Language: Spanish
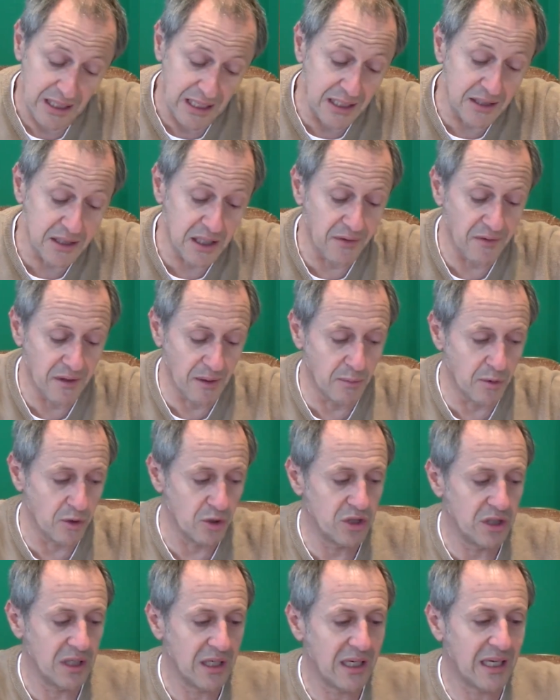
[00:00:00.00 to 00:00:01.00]

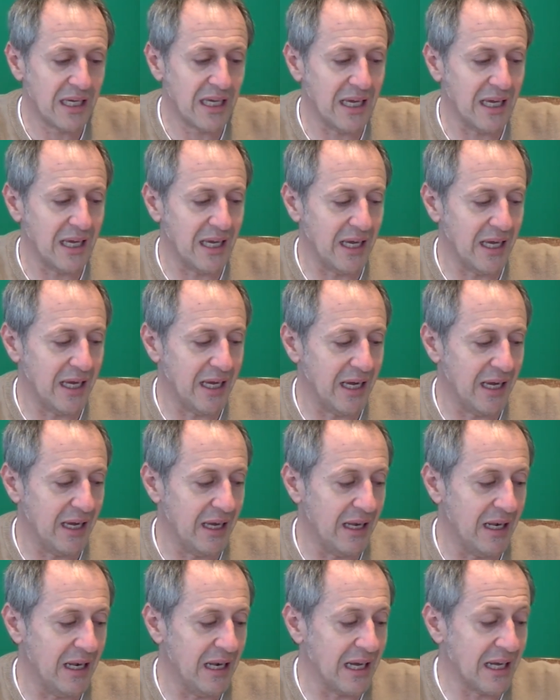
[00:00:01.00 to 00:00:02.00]
Entendemos
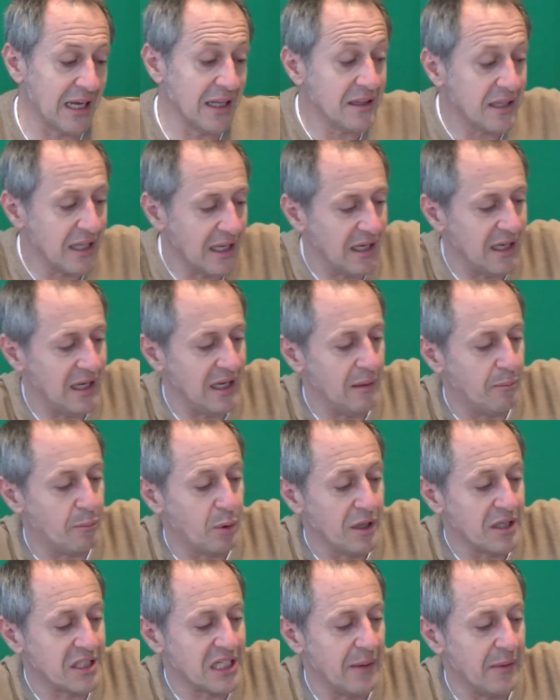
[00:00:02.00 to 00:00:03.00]
que la gente eh,
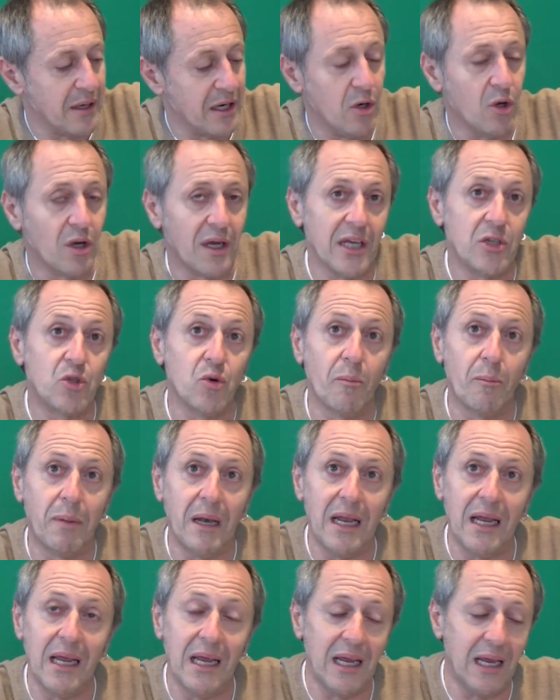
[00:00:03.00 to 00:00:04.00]
puede saber lo que es un,
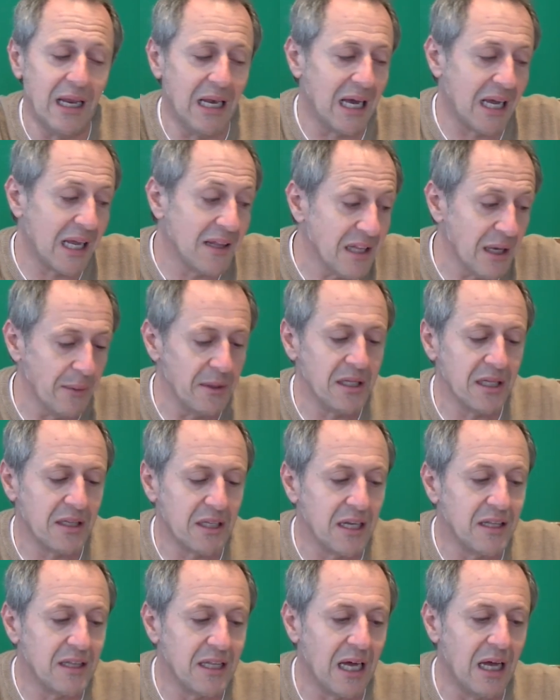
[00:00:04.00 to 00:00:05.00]
la Agenda
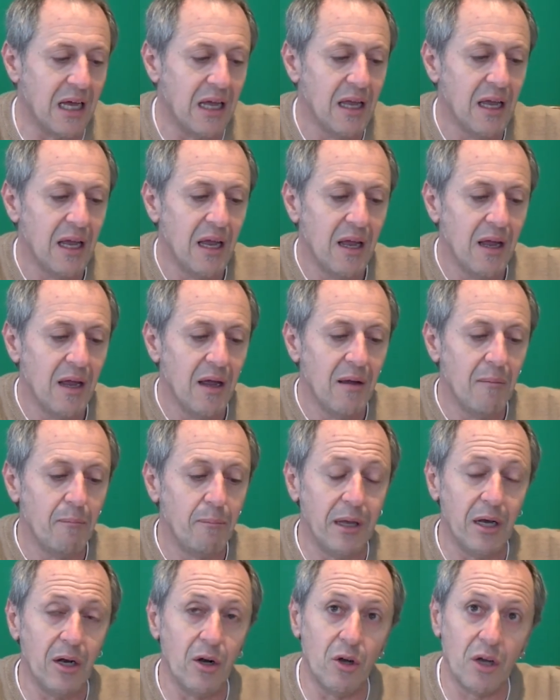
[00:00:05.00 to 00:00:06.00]
2030,
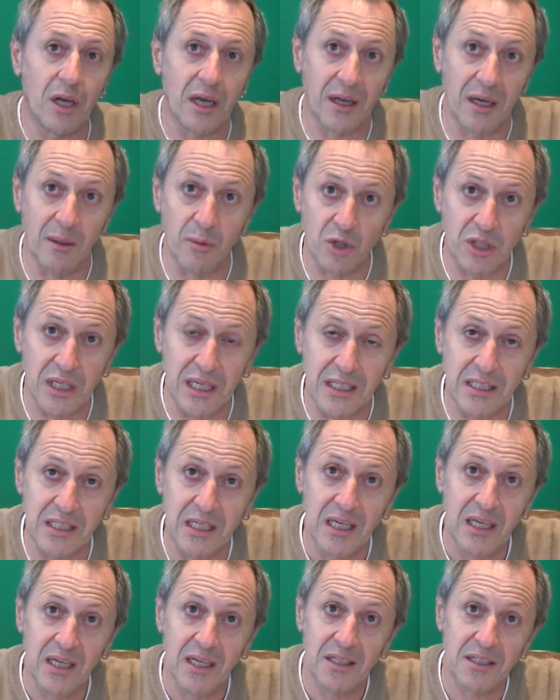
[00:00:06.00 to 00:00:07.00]
pero lo que queremos es
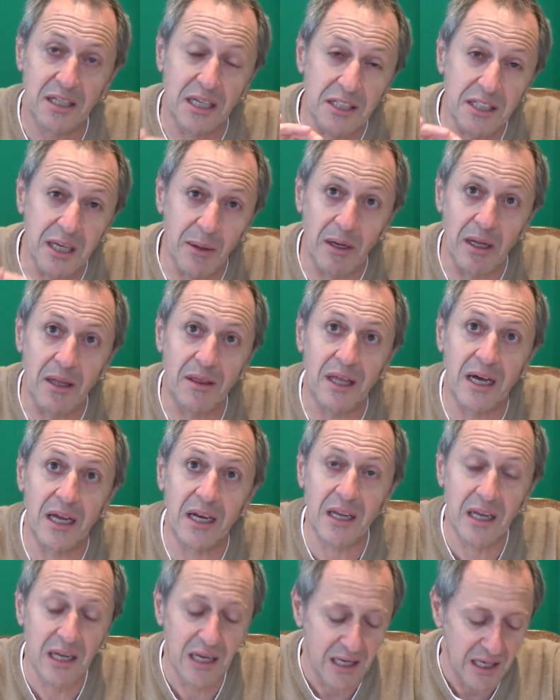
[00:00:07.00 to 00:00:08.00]

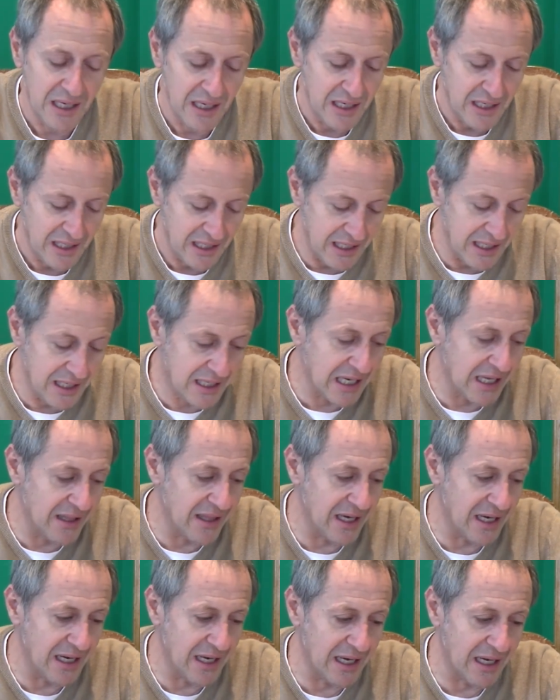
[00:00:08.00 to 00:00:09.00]
sensibilizar y
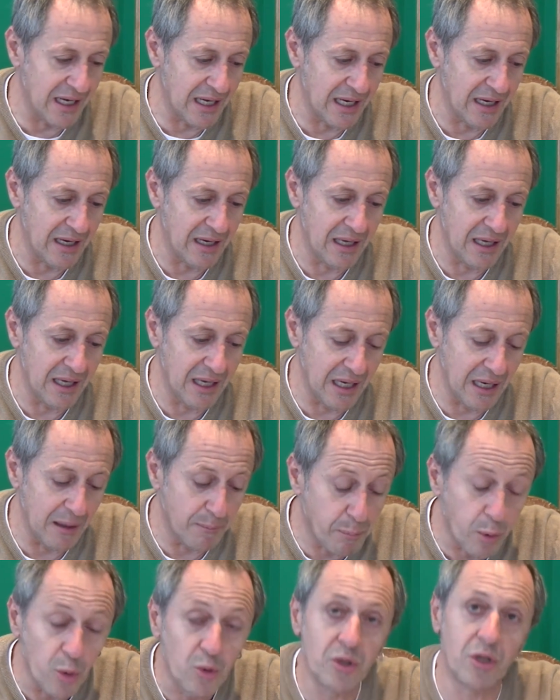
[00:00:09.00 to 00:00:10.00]
cada eh,
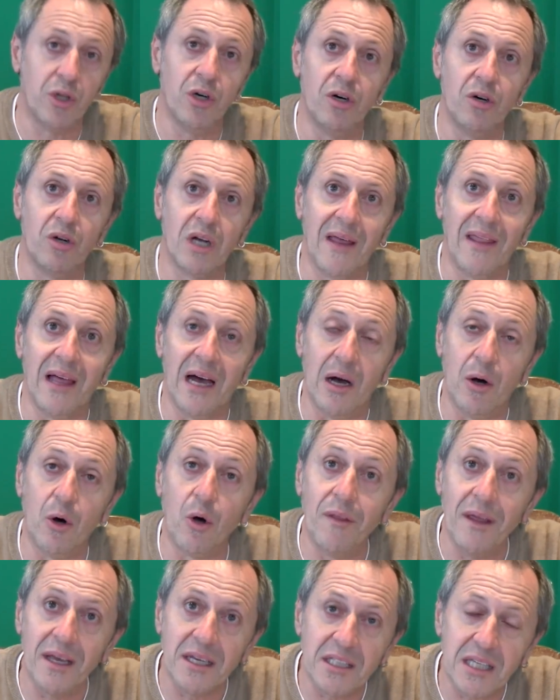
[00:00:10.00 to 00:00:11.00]
punto, cada
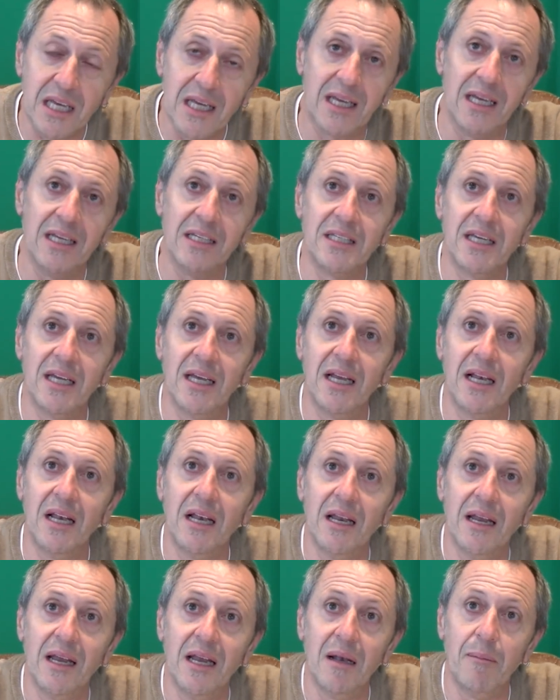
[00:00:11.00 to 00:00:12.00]
ODS que es
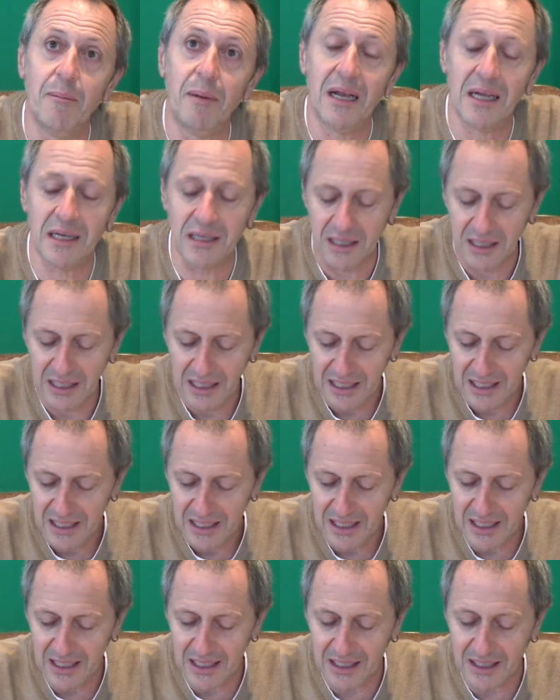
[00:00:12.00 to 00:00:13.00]
el, plan,
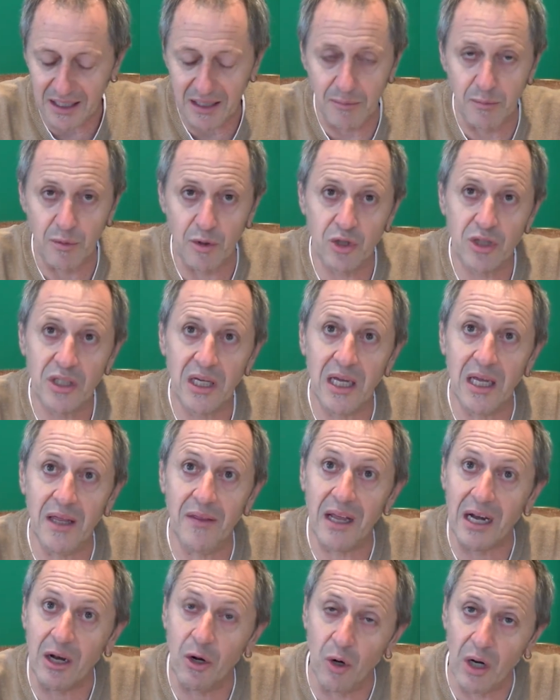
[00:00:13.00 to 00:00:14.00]
eh, queremos
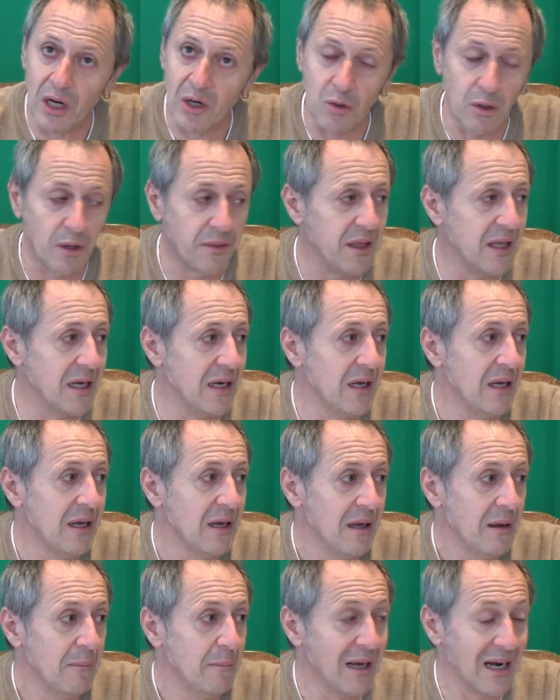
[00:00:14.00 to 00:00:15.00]
darlo a conocer
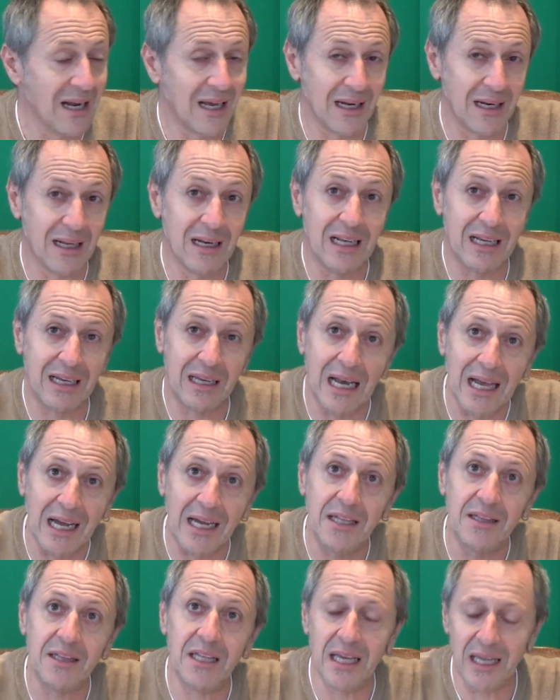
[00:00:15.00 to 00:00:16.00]
para que la
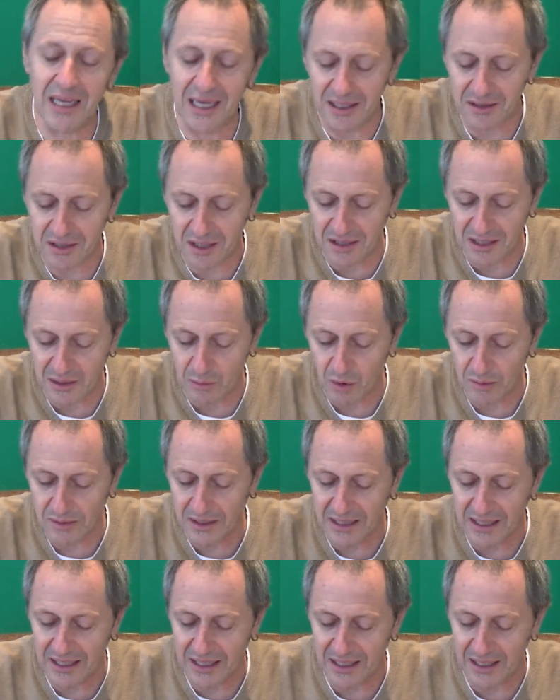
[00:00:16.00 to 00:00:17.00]
gente entienda muy
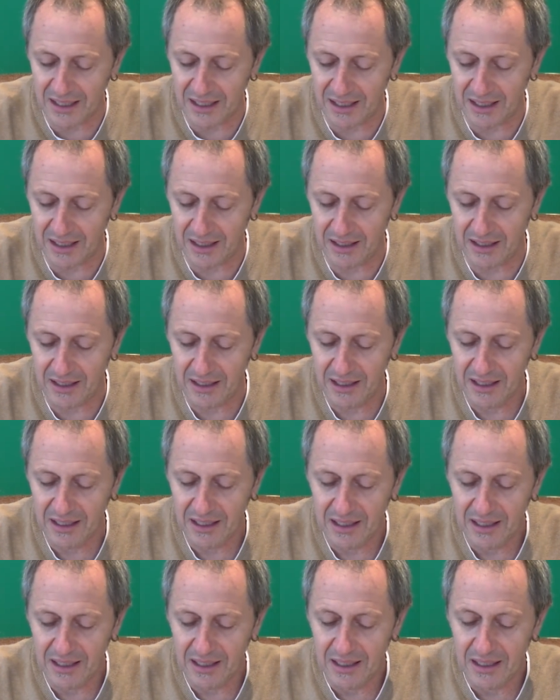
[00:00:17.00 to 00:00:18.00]
bien
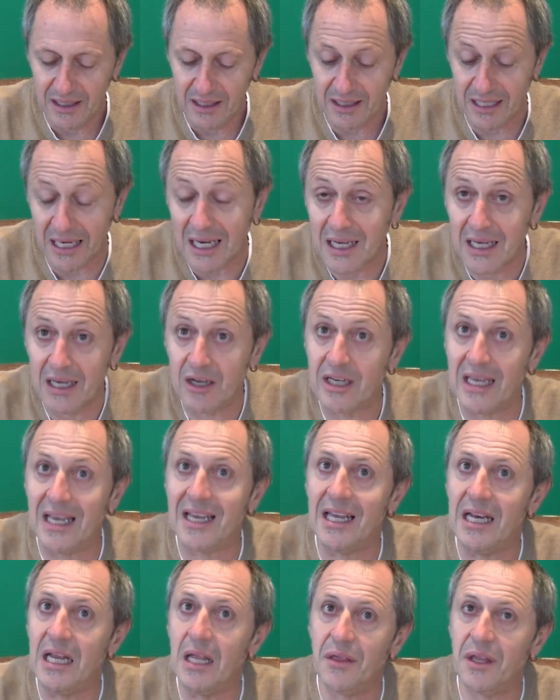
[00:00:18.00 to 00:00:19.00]
qué,
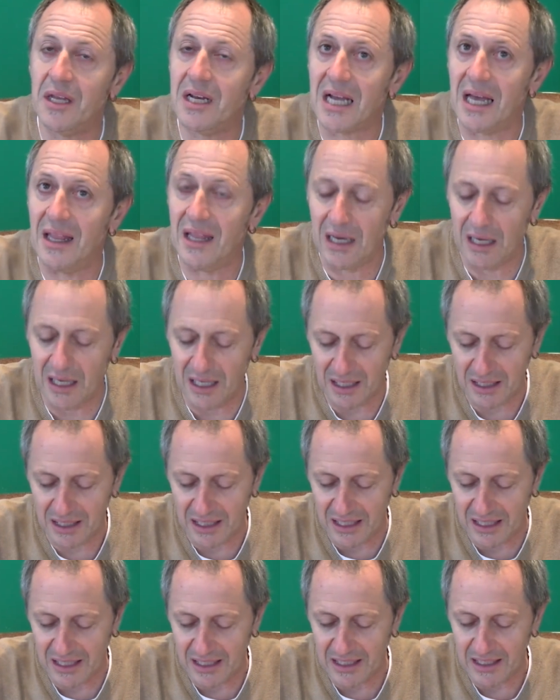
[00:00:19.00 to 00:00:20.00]
quiere decir cada,
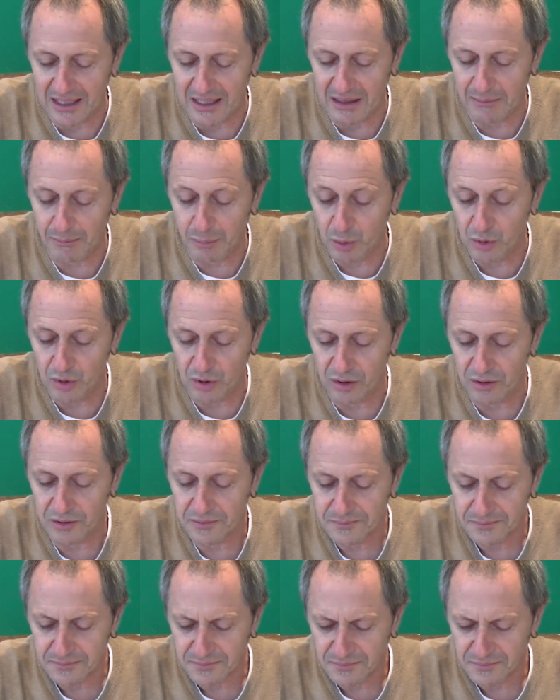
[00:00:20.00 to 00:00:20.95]
cada punto.